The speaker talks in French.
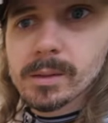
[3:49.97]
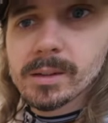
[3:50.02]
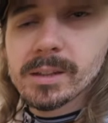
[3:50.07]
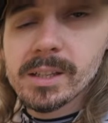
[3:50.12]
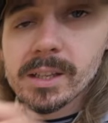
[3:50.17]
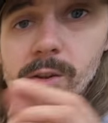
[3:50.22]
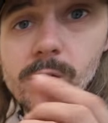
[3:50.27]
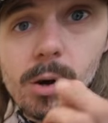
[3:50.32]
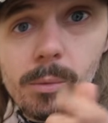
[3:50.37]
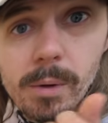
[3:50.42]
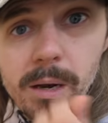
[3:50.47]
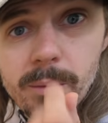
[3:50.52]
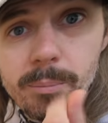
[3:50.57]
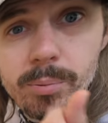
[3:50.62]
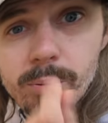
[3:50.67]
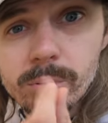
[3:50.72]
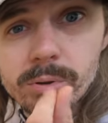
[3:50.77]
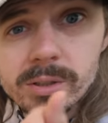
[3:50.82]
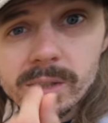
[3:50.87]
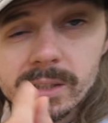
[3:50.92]
qui est normal
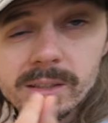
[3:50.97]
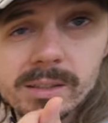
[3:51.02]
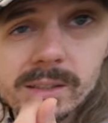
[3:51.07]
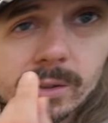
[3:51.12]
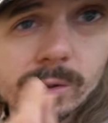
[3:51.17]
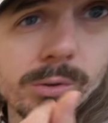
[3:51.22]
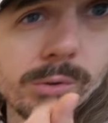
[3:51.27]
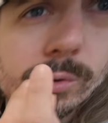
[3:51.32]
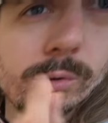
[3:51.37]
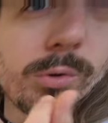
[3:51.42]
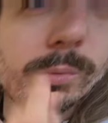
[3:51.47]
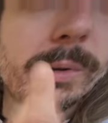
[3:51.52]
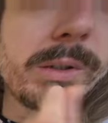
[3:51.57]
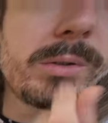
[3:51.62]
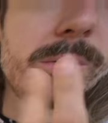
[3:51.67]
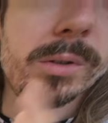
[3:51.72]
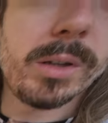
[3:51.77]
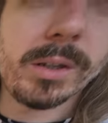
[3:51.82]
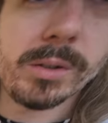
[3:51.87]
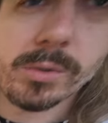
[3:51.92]
plus. Hein, c'est
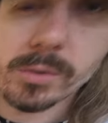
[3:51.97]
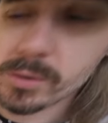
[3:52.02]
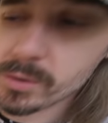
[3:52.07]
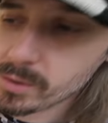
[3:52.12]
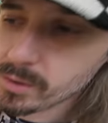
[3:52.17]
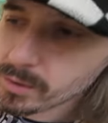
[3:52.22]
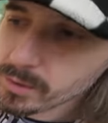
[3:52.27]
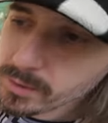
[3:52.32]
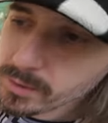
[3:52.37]
tokubetsu quelque chose.